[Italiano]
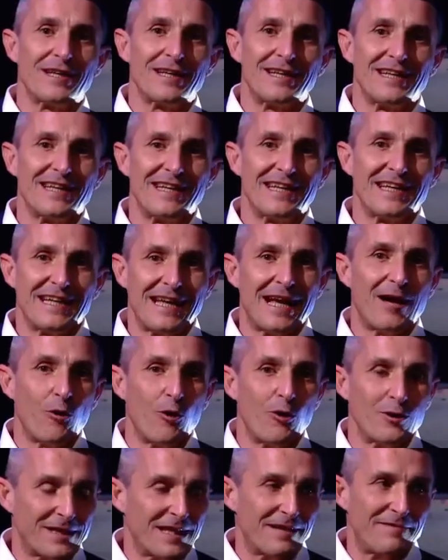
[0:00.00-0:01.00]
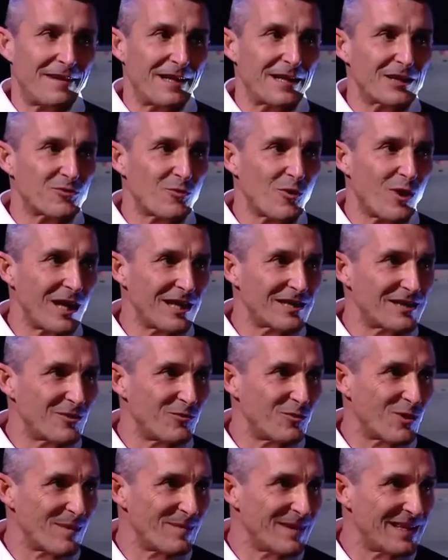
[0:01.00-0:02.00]
eh, oltre a fare scuola,
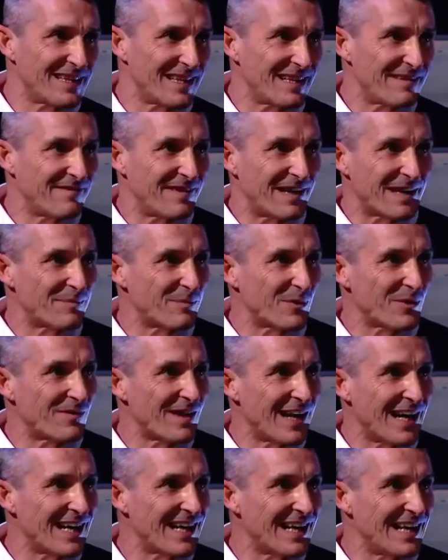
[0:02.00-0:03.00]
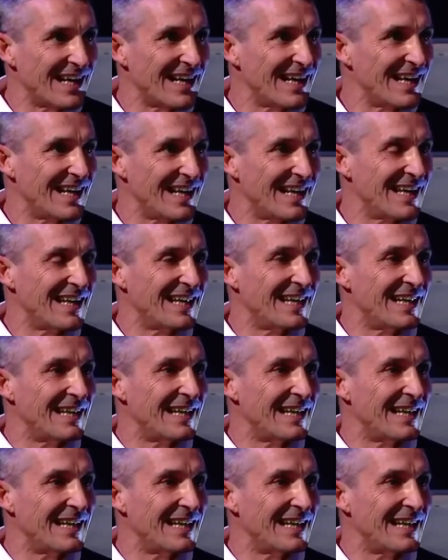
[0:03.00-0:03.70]
sicuramente far provare eh,